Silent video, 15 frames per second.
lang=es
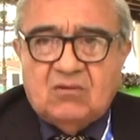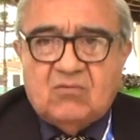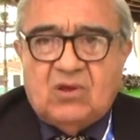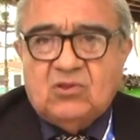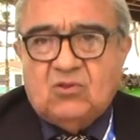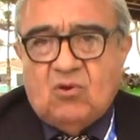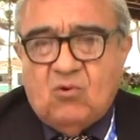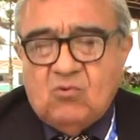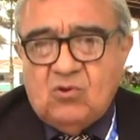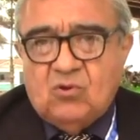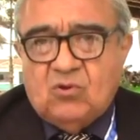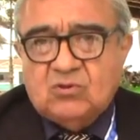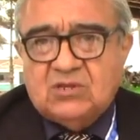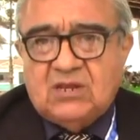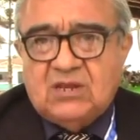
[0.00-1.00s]
Cuando a
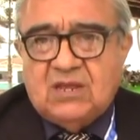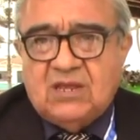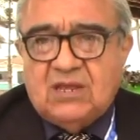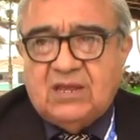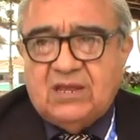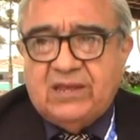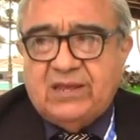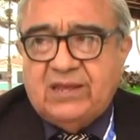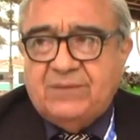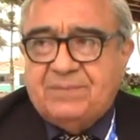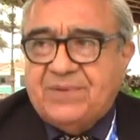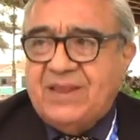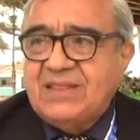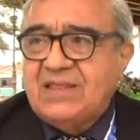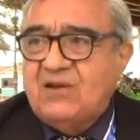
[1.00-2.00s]
uno se le
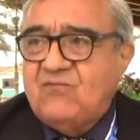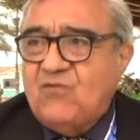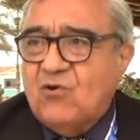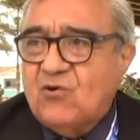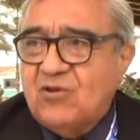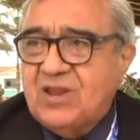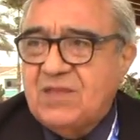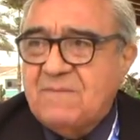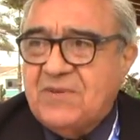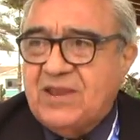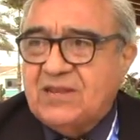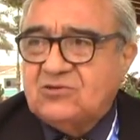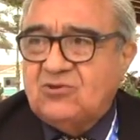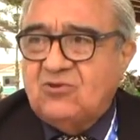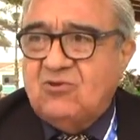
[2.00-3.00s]
prende el foco de la
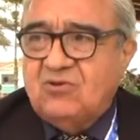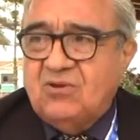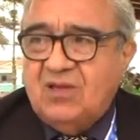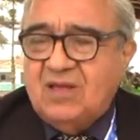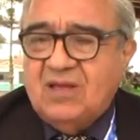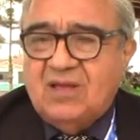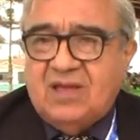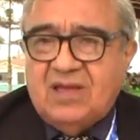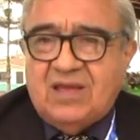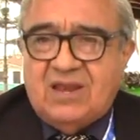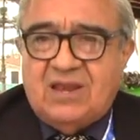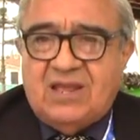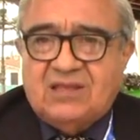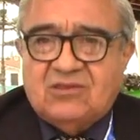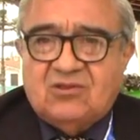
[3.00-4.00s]
inspiración,
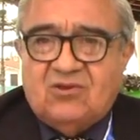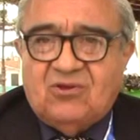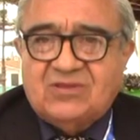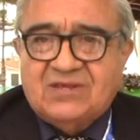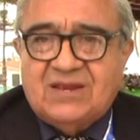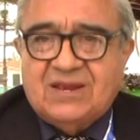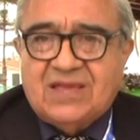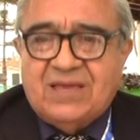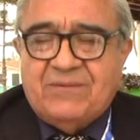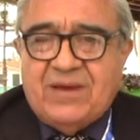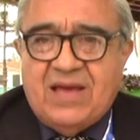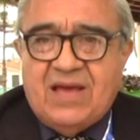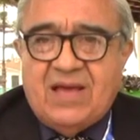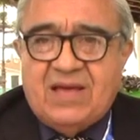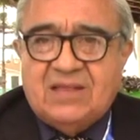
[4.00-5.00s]
el estro es el que
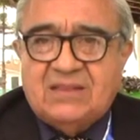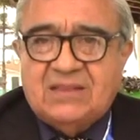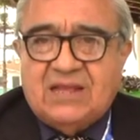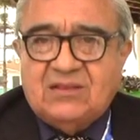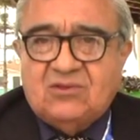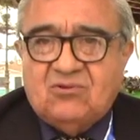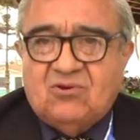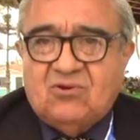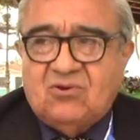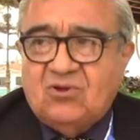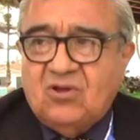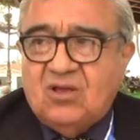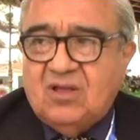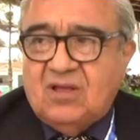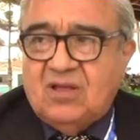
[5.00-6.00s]
va
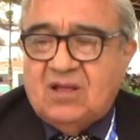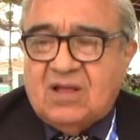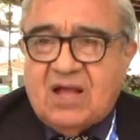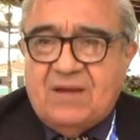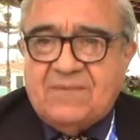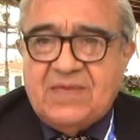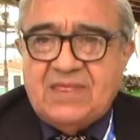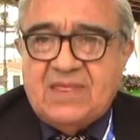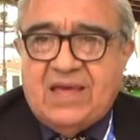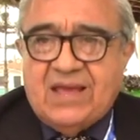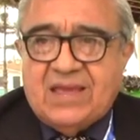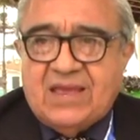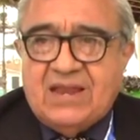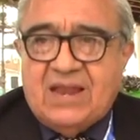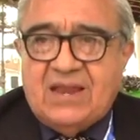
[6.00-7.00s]
dando
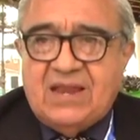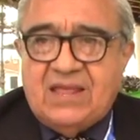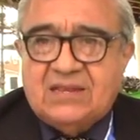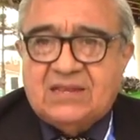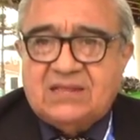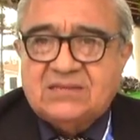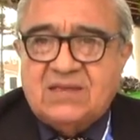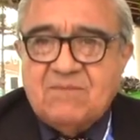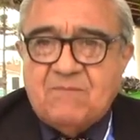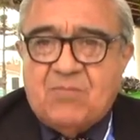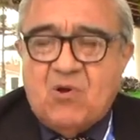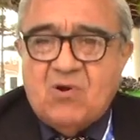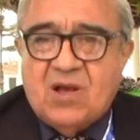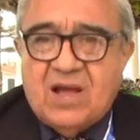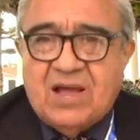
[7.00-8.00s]
cabida a que las letras se
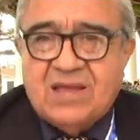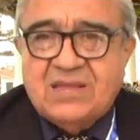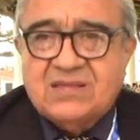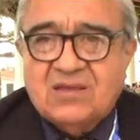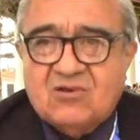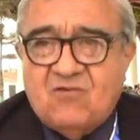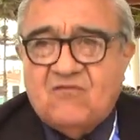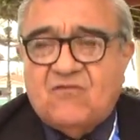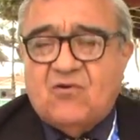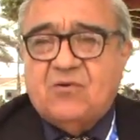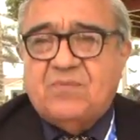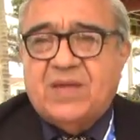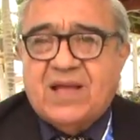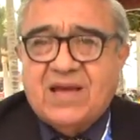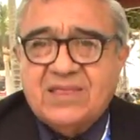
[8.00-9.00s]
impongan y se
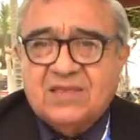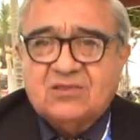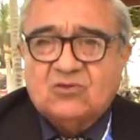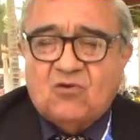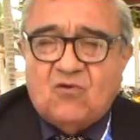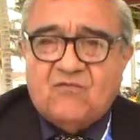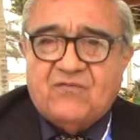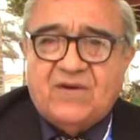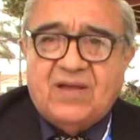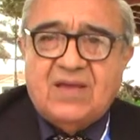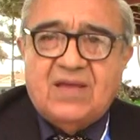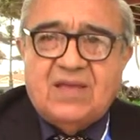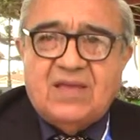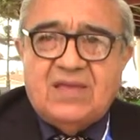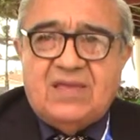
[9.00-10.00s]
conformen cada estrofa
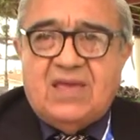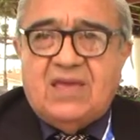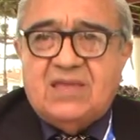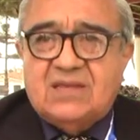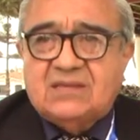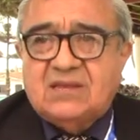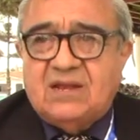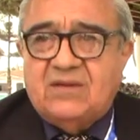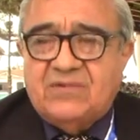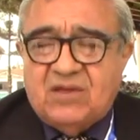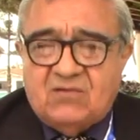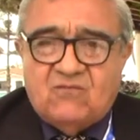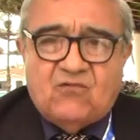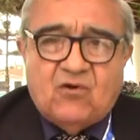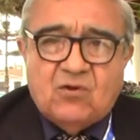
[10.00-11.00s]
y ellas a la
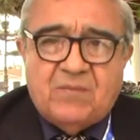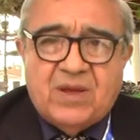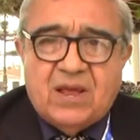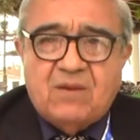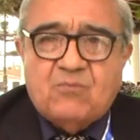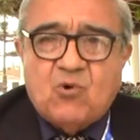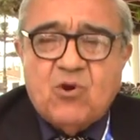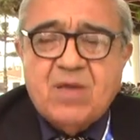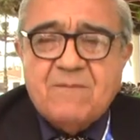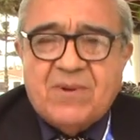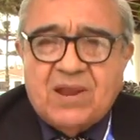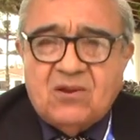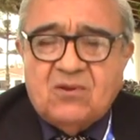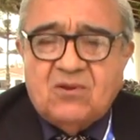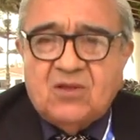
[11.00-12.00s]
vez forman el poema.